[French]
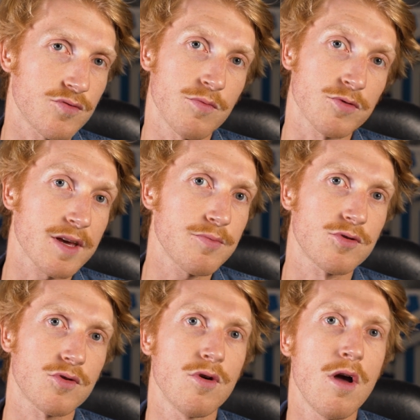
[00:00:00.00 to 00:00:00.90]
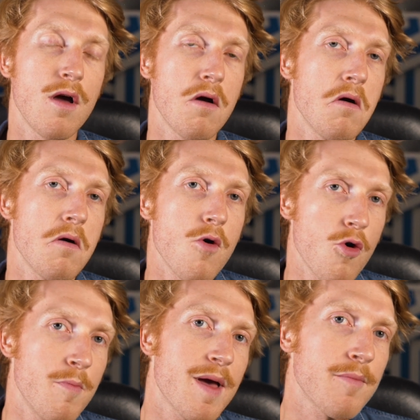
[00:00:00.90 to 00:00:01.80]
que je vais montrer, puisque
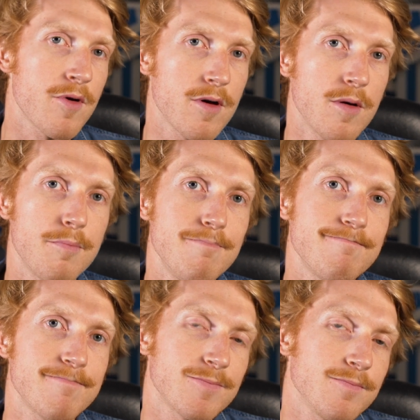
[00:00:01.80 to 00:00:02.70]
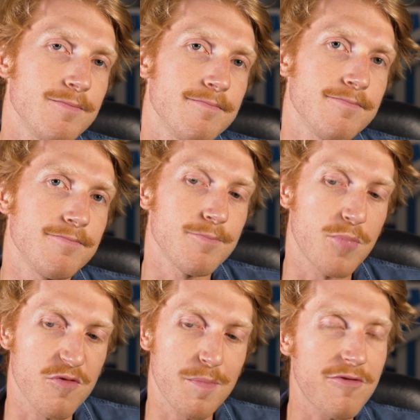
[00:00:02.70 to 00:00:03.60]
eux-mêmes
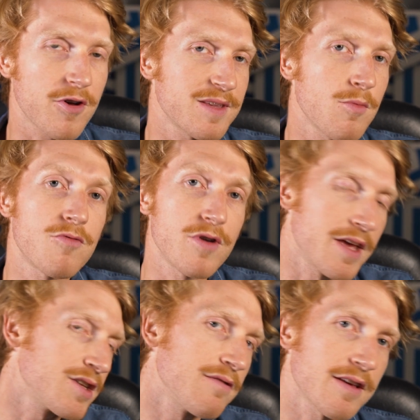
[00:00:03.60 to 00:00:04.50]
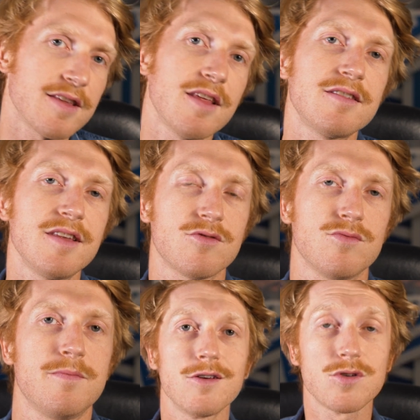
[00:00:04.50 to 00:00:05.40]
peuvent pas forcément voyager vers cette destination.
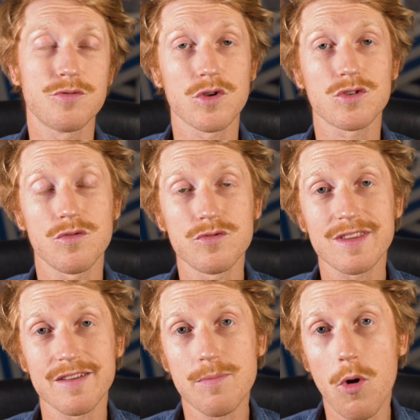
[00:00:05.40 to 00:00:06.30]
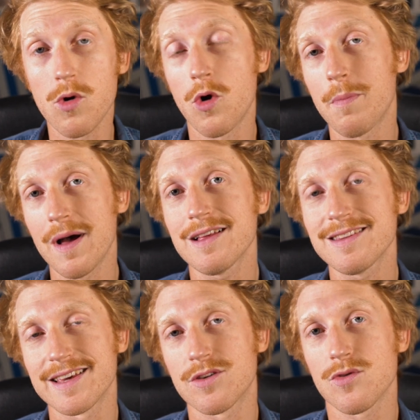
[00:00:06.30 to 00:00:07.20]
Sauf que ce que vous ne savez probablement pas,
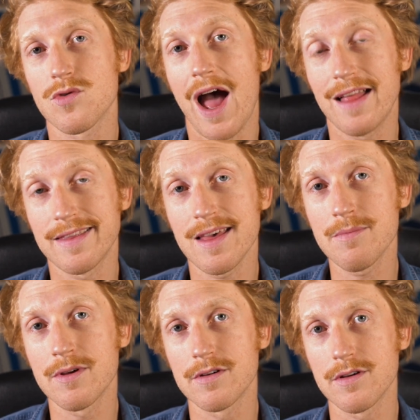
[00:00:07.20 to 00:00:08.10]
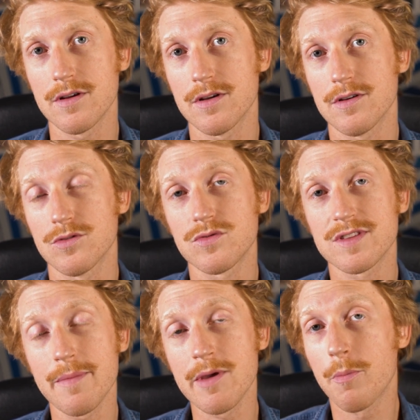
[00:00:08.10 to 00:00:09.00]
c'est que à terme, euh, tout
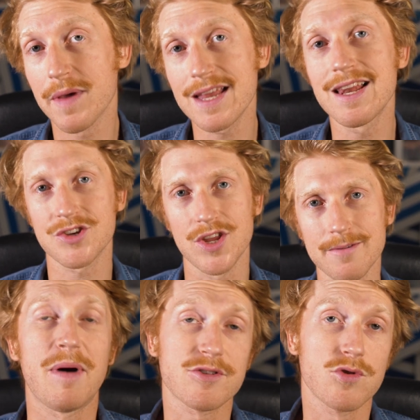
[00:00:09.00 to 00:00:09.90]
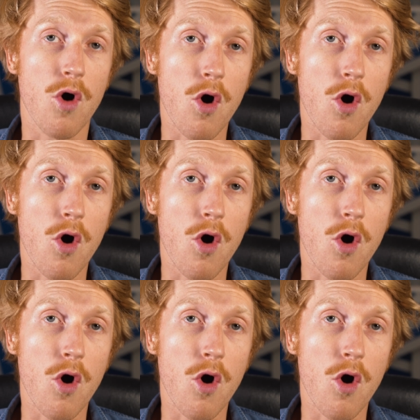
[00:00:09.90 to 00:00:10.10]
ça met en péril la chaîne. Parce que